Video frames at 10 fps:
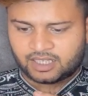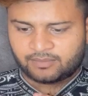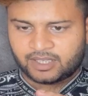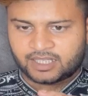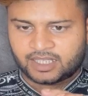
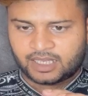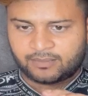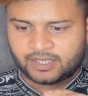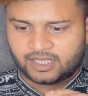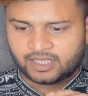अब मैं यहाँ
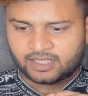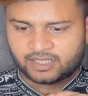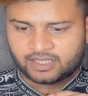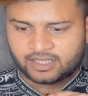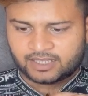पे
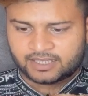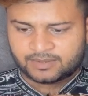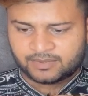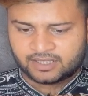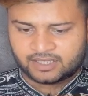इंटरनेट की
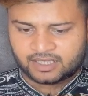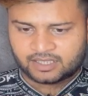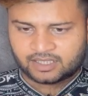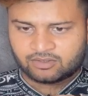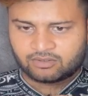स्पीड
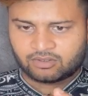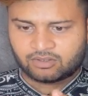दिखाता हूँ